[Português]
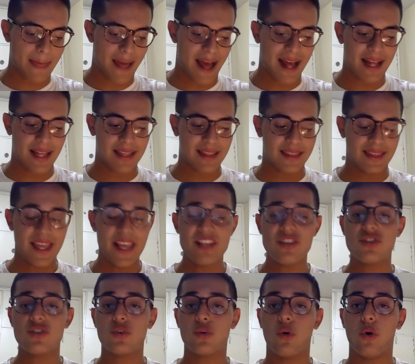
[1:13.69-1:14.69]
a
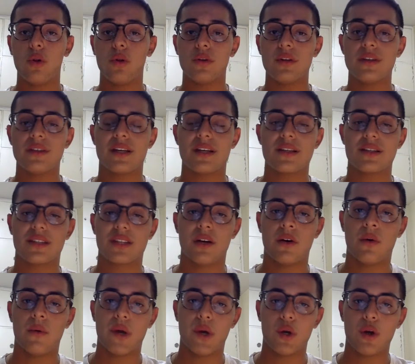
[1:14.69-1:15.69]

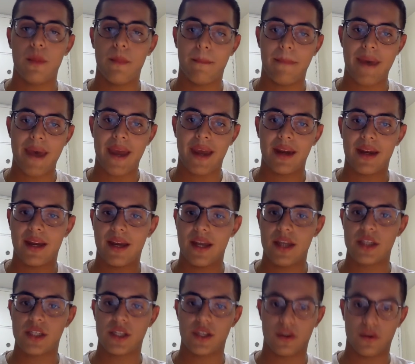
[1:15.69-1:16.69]
descolonização europeia na
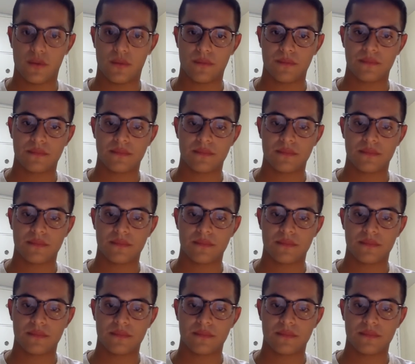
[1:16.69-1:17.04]
região,